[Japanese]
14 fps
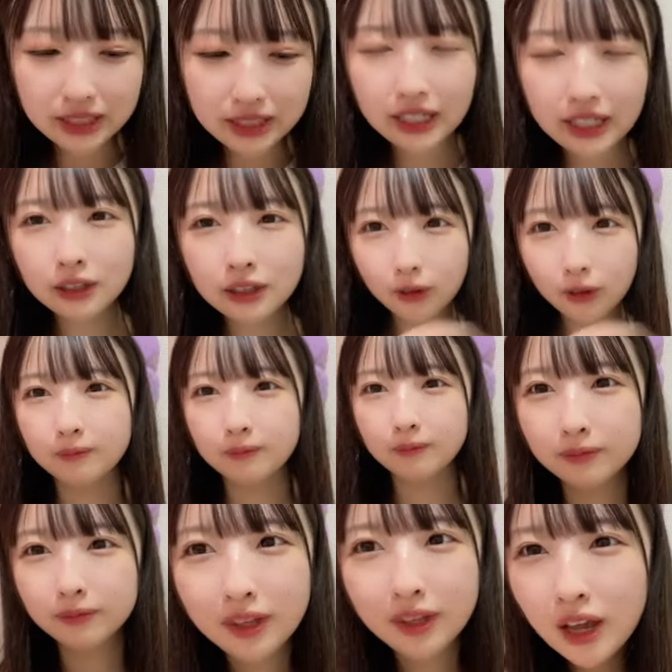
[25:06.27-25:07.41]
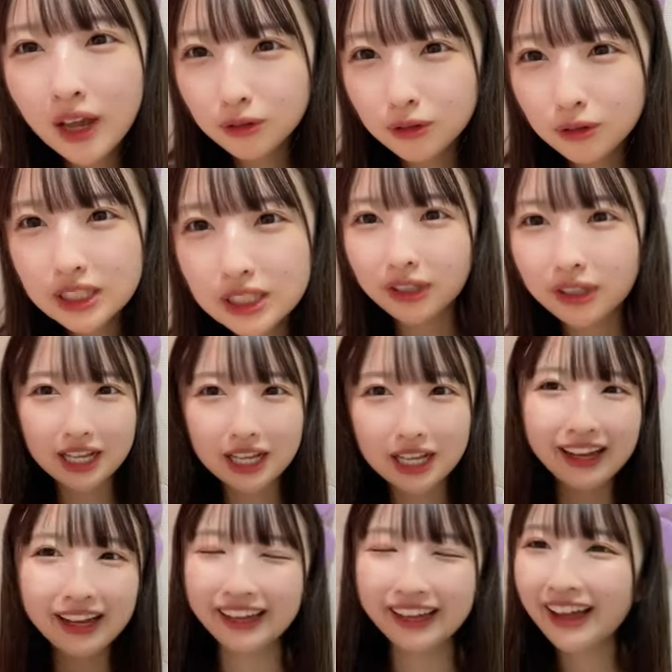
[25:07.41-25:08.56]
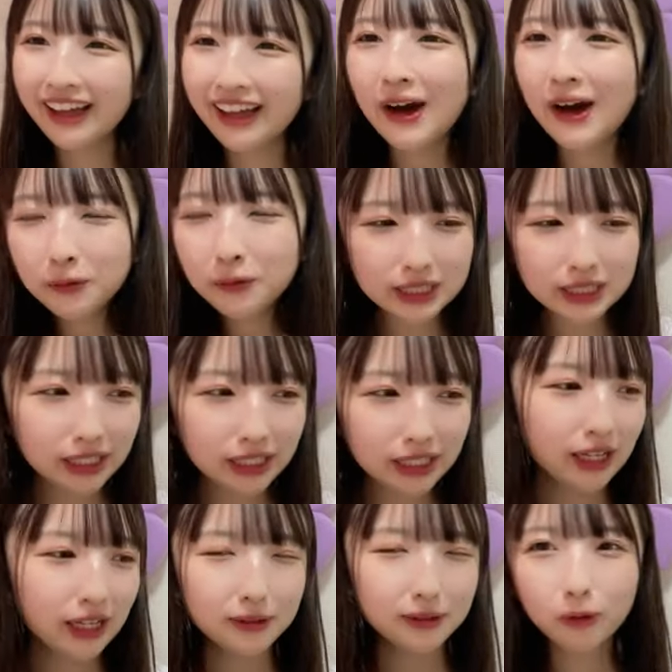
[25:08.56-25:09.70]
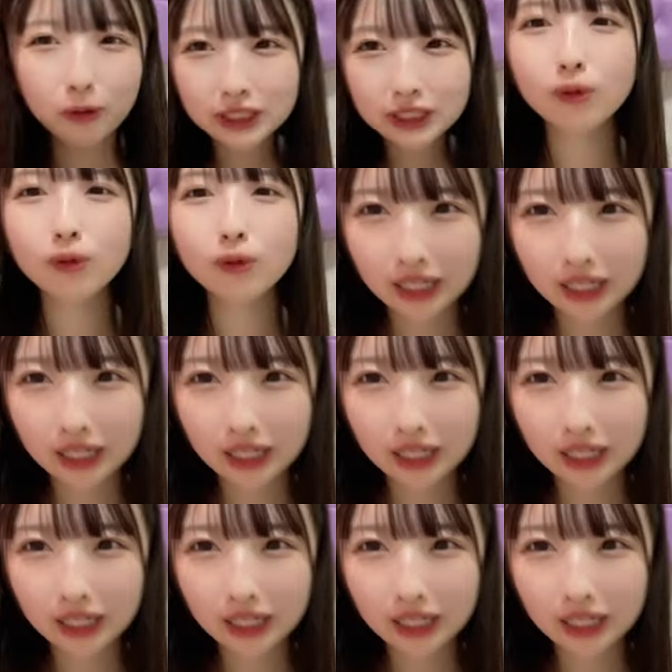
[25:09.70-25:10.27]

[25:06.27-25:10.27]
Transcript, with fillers: おいら絶対めっちゃアップル顔じゃないおいらもし K2